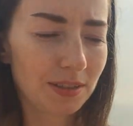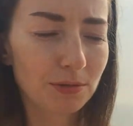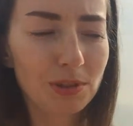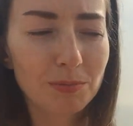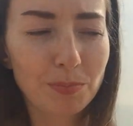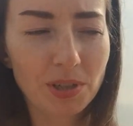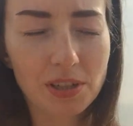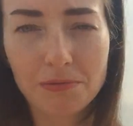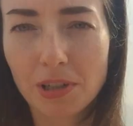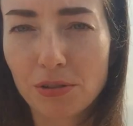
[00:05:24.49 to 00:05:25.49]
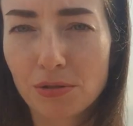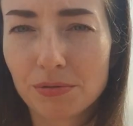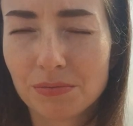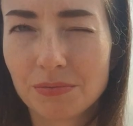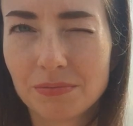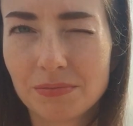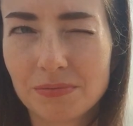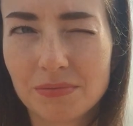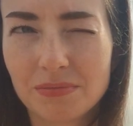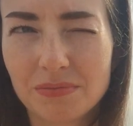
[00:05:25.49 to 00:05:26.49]
Ну, либо переливаю,
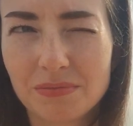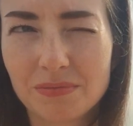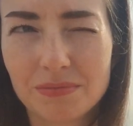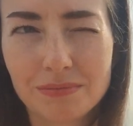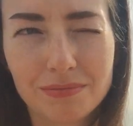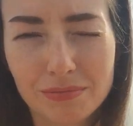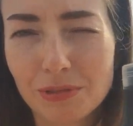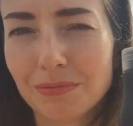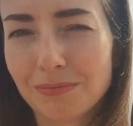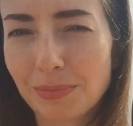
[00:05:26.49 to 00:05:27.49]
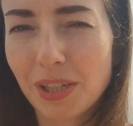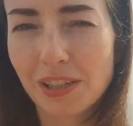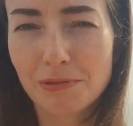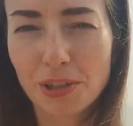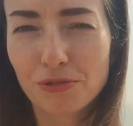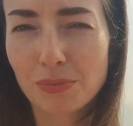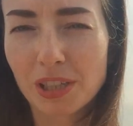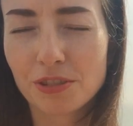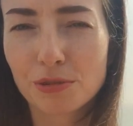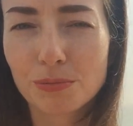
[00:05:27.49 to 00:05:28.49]
ну, переливаю в
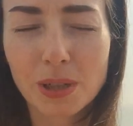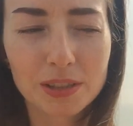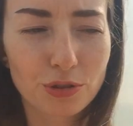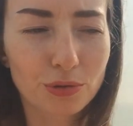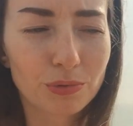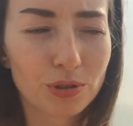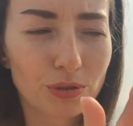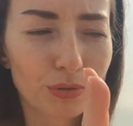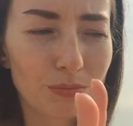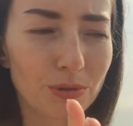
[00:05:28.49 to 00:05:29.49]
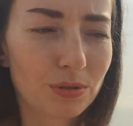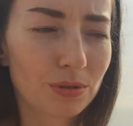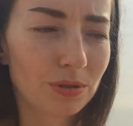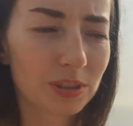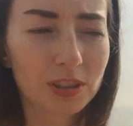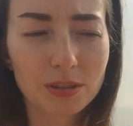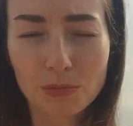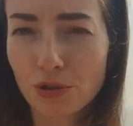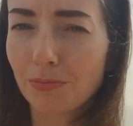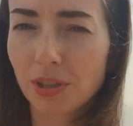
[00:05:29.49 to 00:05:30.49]
маленькую баночку вот что-нибудь. Кстати,
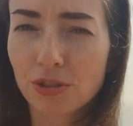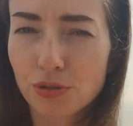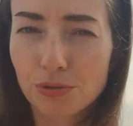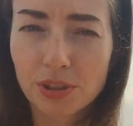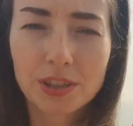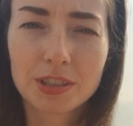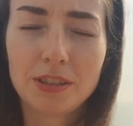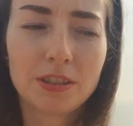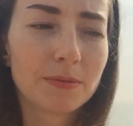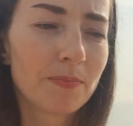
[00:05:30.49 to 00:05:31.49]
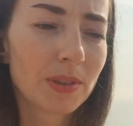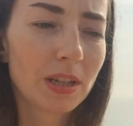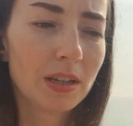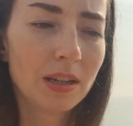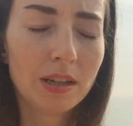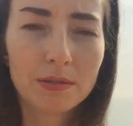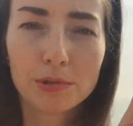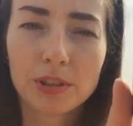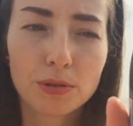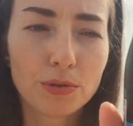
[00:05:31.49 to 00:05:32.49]
можно баночку сохранить.
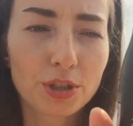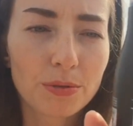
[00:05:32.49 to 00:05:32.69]
Вот такой